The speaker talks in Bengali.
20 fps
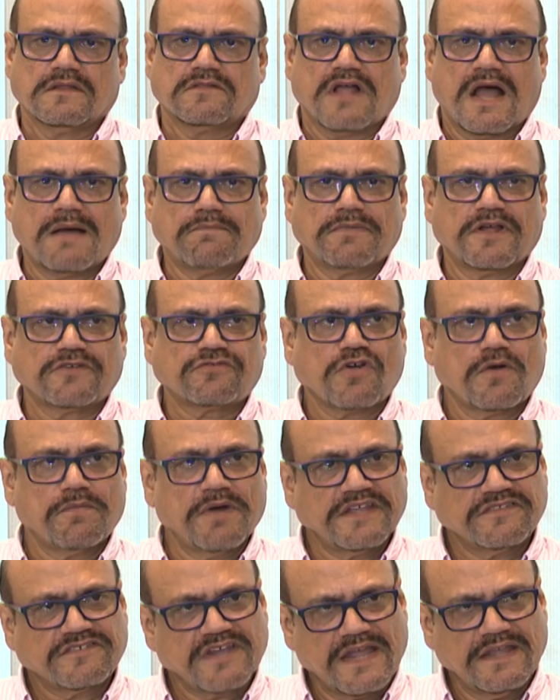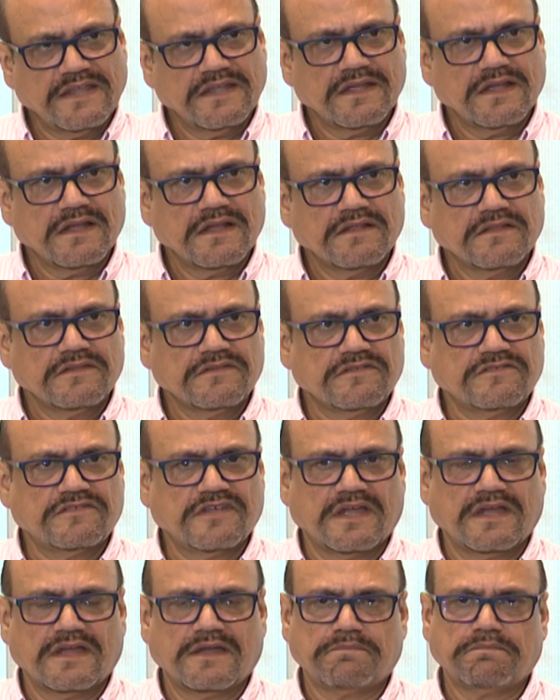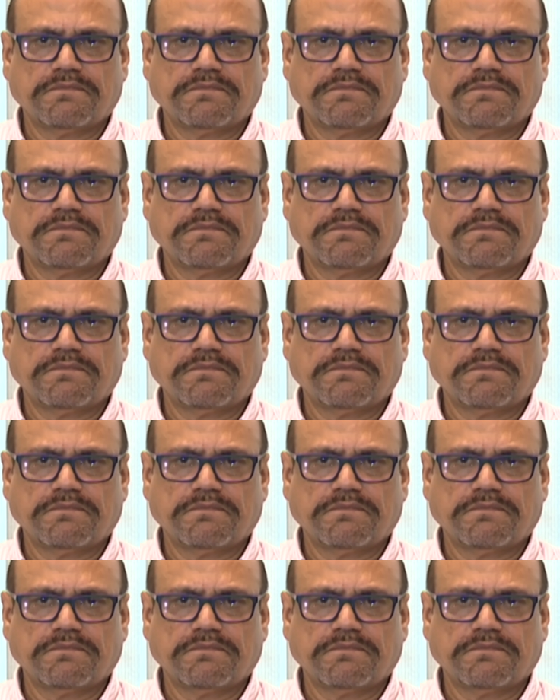তো আমরা সবাই চাই যে